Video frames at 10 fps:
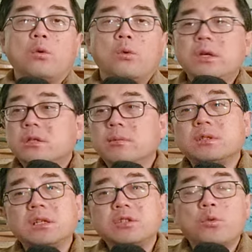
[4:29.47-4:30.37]
为什么
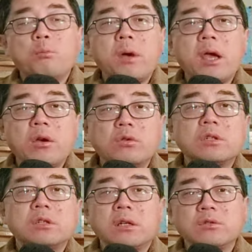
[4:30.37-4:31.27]
这就没有
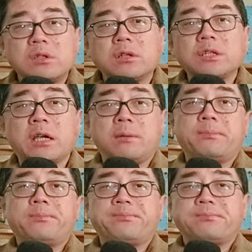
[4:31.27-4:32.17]
人能够挣到
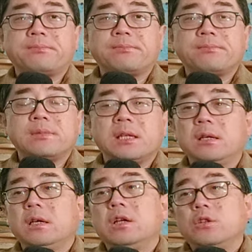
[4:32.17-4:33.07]
钱？
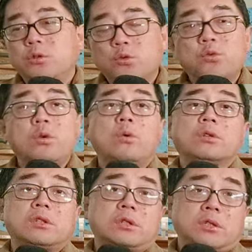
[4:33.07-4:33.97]
如果
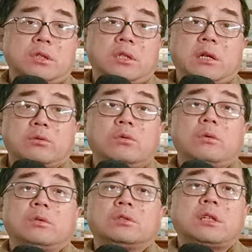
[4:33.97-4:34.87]
我是一个企业家，如
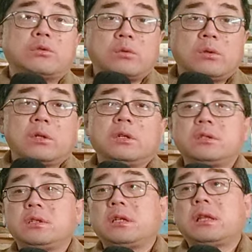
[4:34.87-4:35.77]
果我是在中国的一个
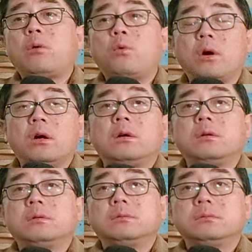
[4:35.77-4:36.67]
企业家，那我
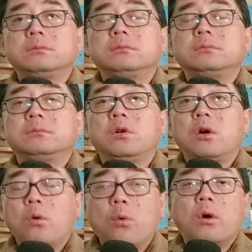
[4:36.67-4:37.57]

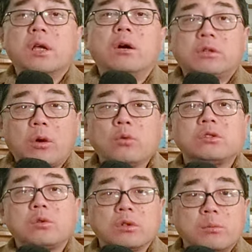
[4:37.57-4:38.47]
我要投
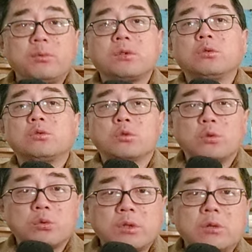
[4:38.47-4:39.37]
资或者不投资，我
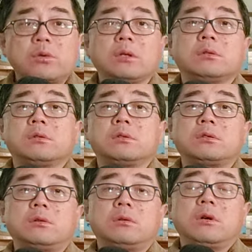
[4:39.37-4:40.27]
做出这个选择的
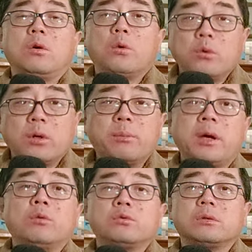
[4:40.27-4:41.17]
时候，我有一个
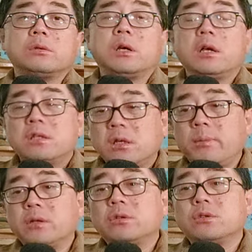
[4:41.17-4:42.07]
标准，这个
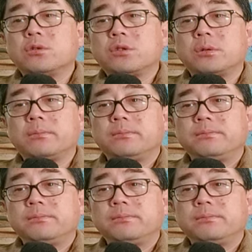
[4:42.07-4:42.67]
标准就是